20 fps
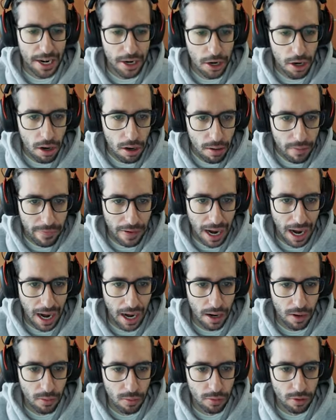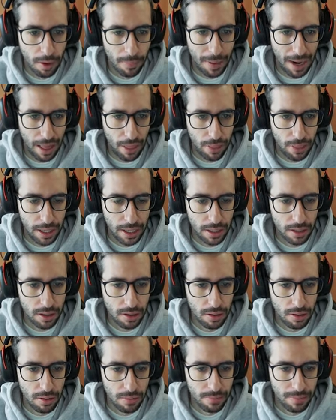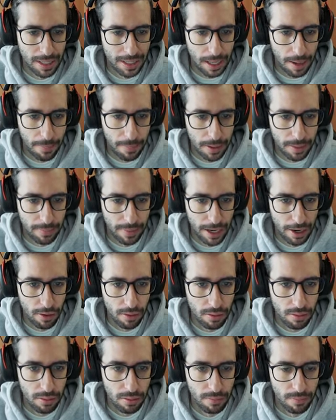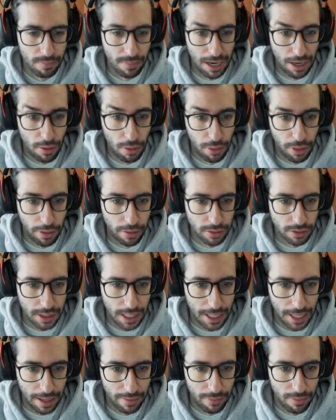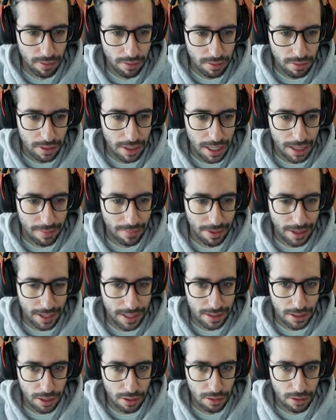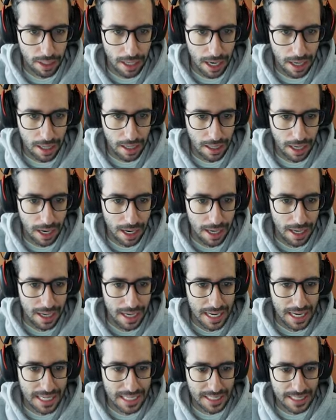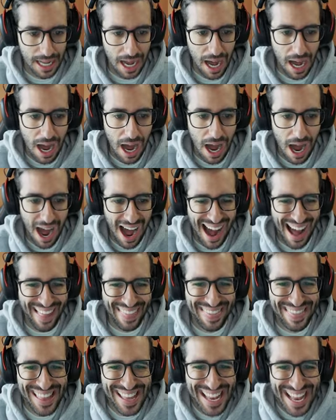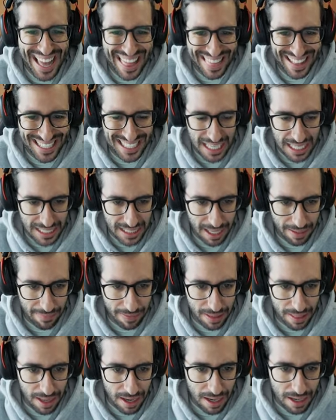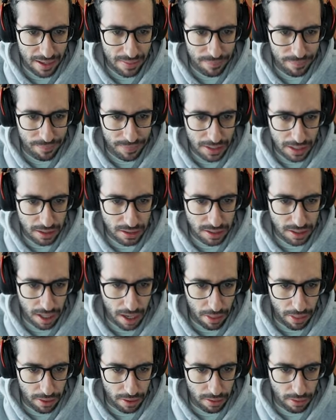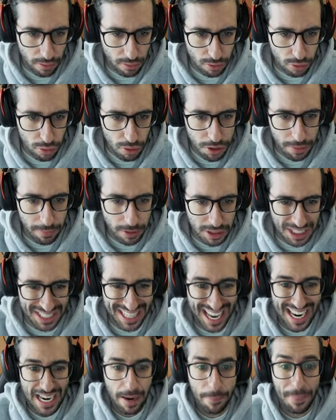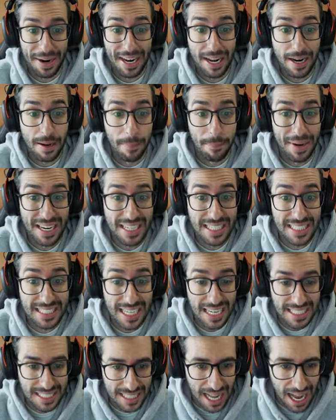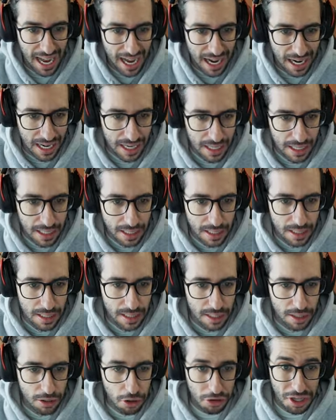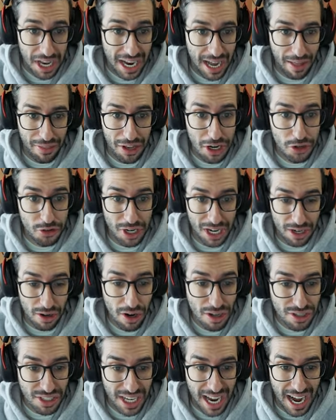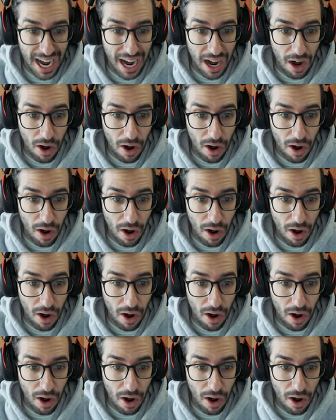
Nova! Uno para cinco, matar primero Van 11-2 ganando y van a trolearla Está a 16 de vida ¿Qué van a hacer los dos últimos? Si tienen que esperar en main y ya está ¡No te deja hacer otra cosa!